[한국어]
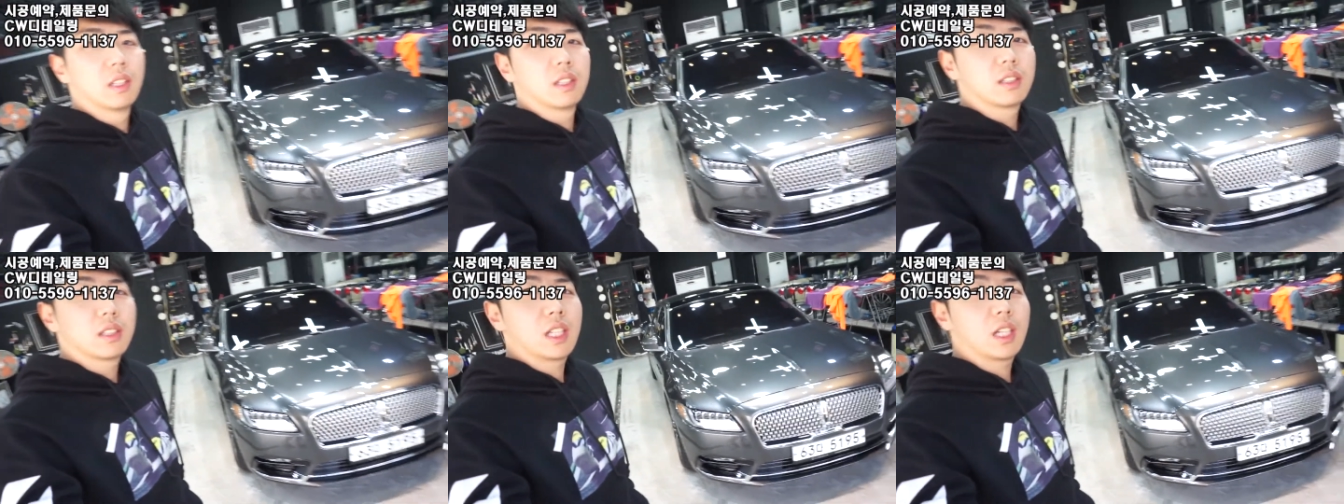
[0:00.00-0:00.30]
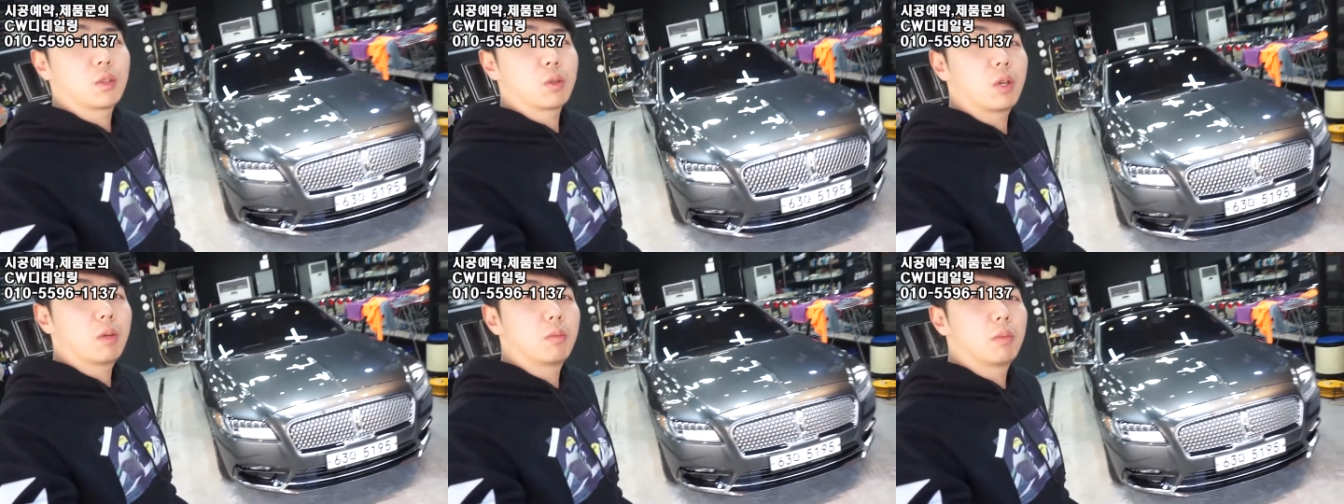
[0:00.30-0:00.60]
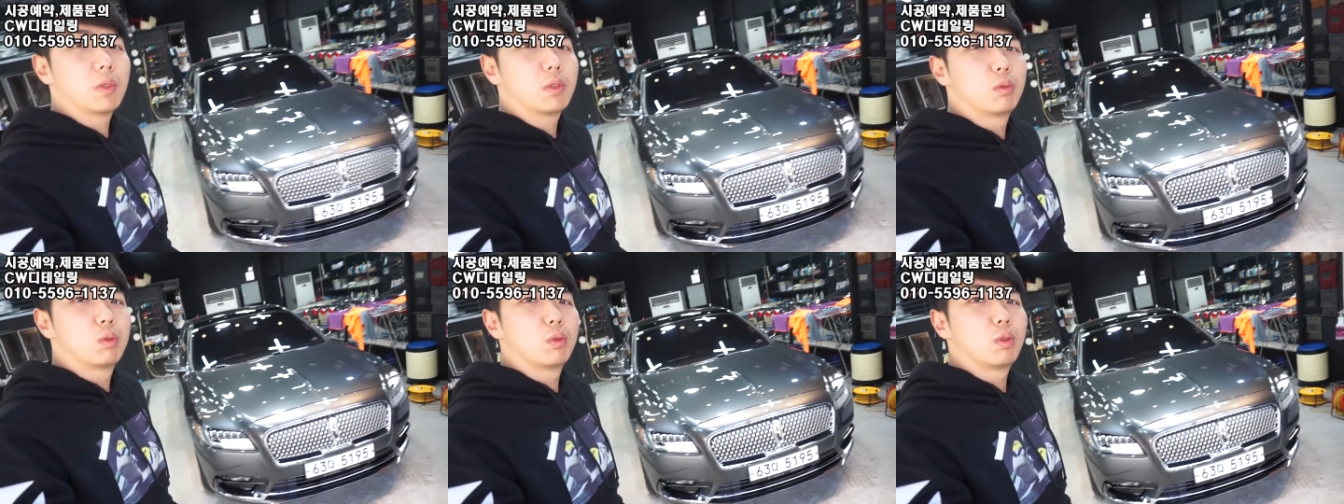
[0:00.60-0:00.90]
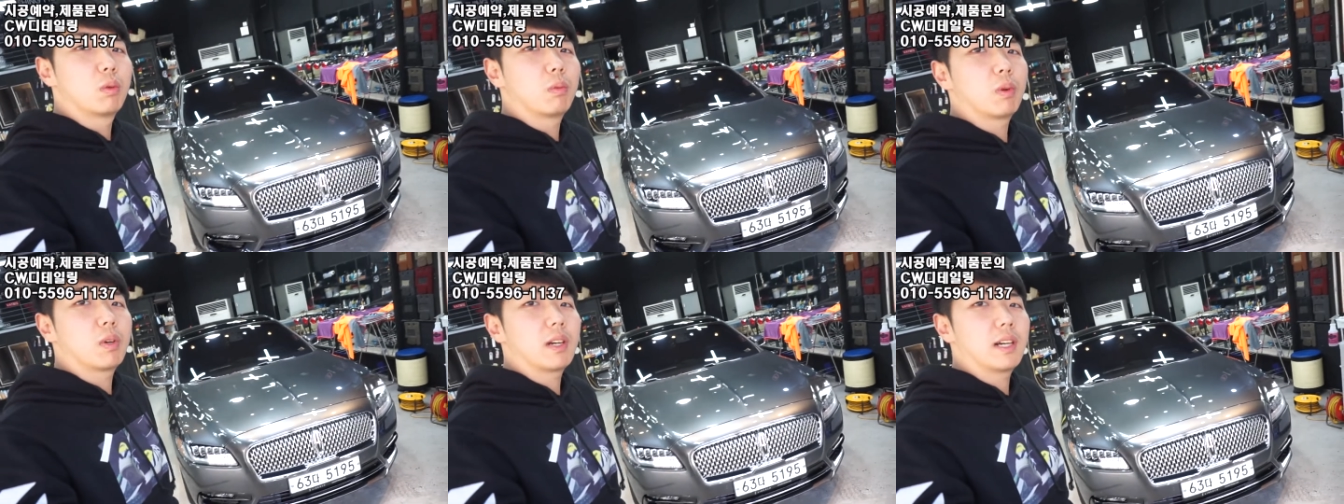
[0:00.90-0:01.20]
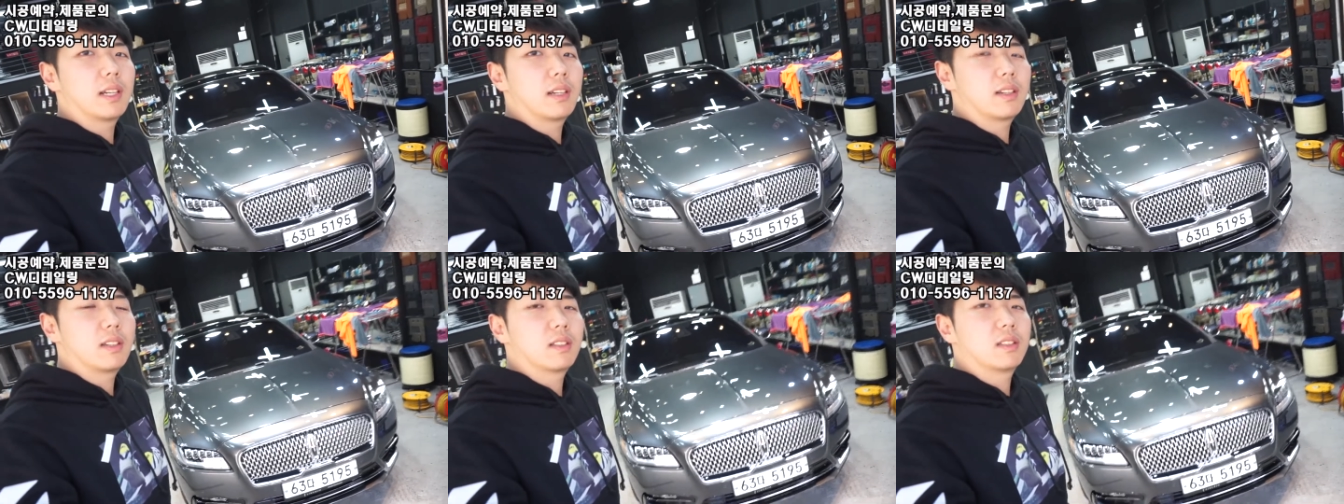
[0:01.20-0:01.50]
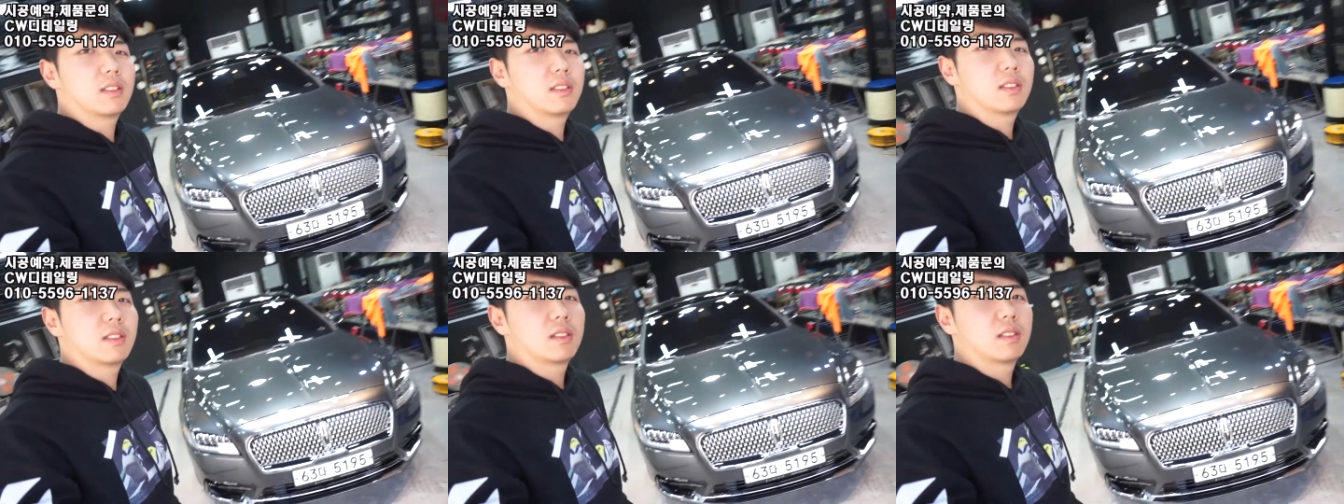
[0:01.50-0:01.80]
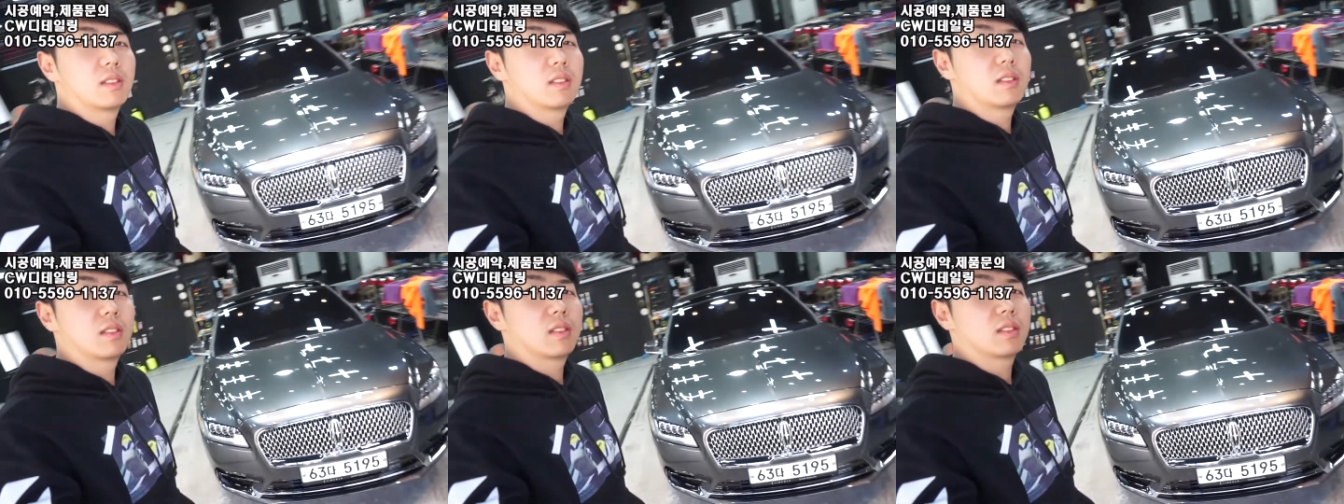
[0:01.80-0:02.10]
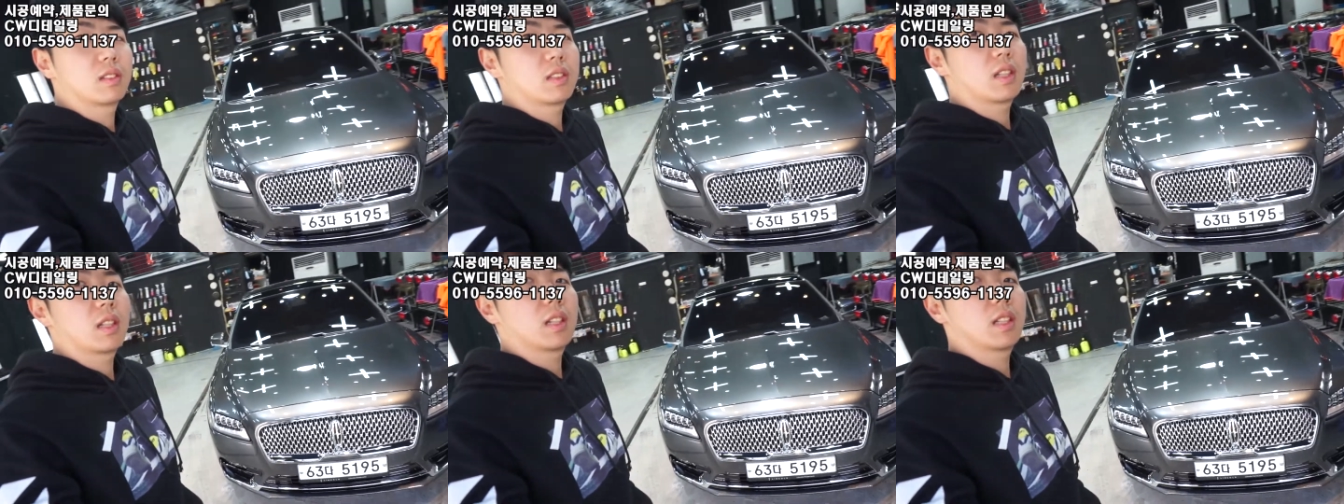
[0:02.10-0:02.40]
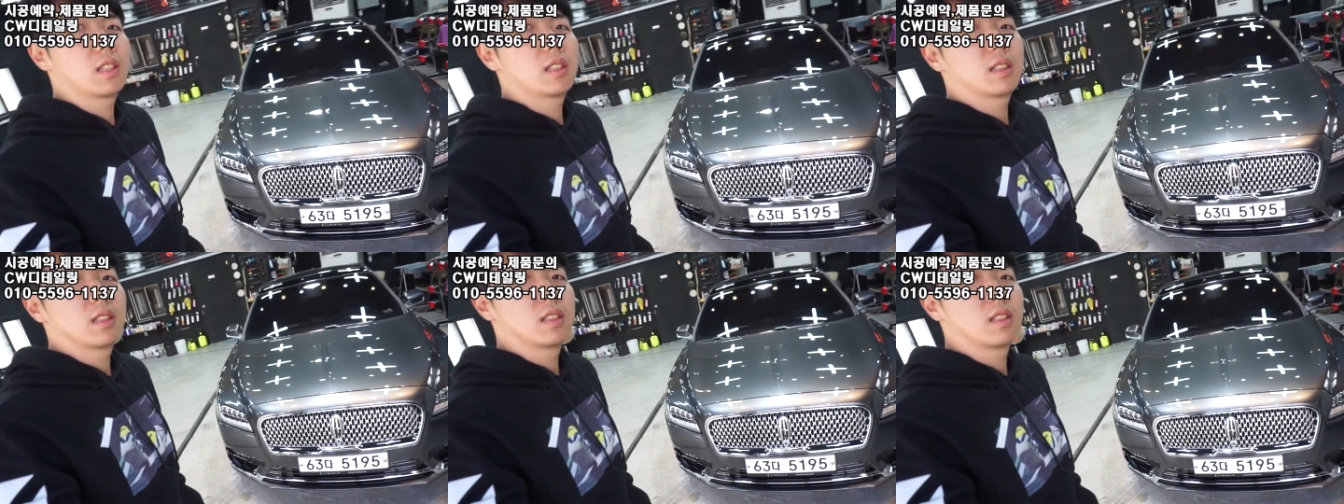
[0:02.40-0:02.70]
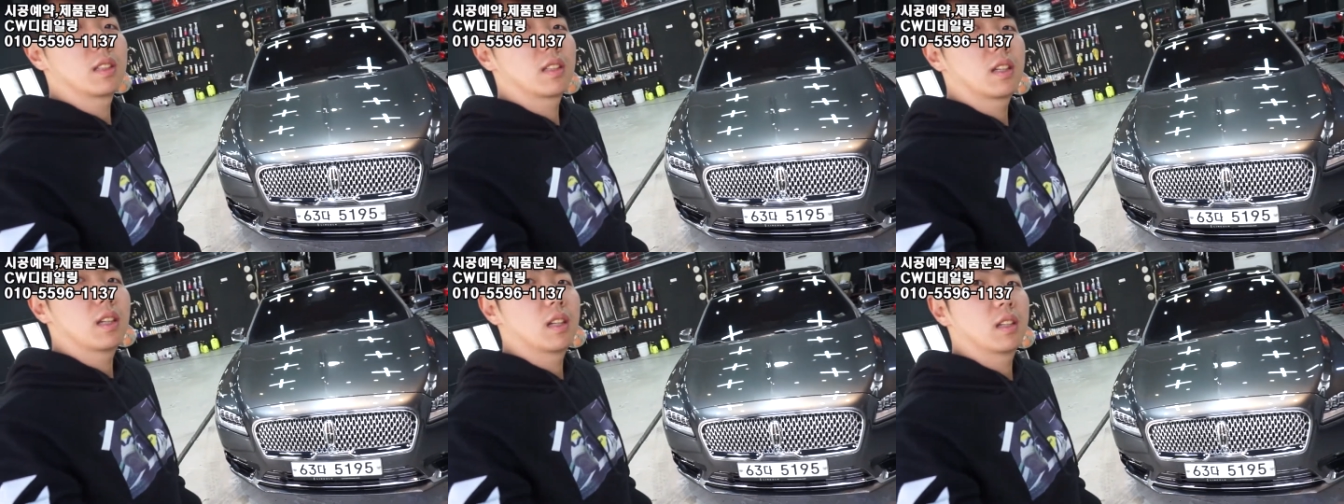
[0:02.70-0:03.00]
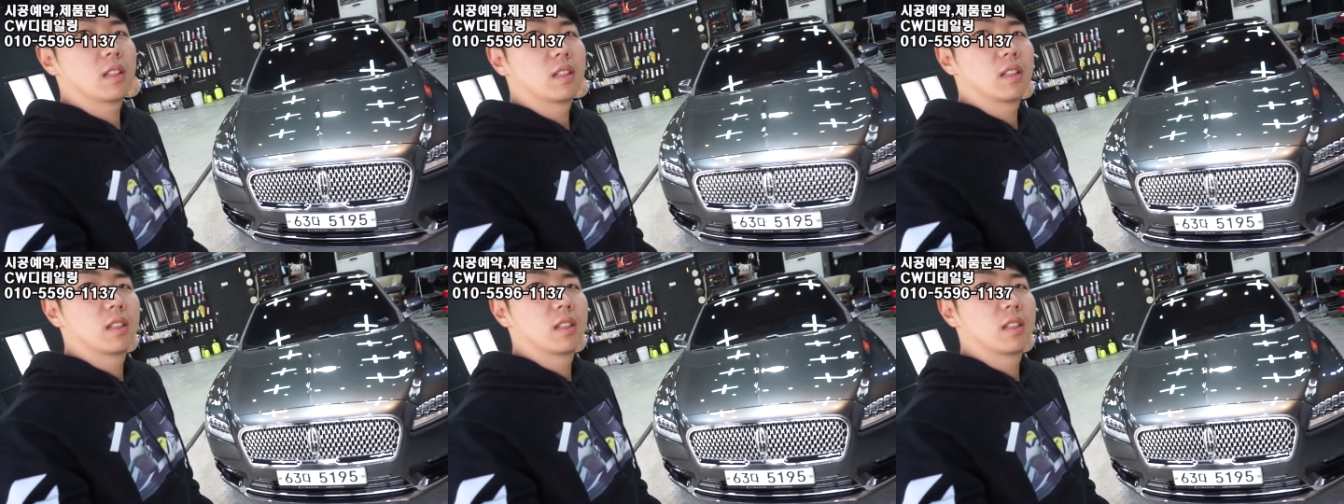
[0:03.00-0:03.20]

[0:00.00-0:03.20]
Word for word: 차도 한번 둘러볼까요? 어, 차가 있으니까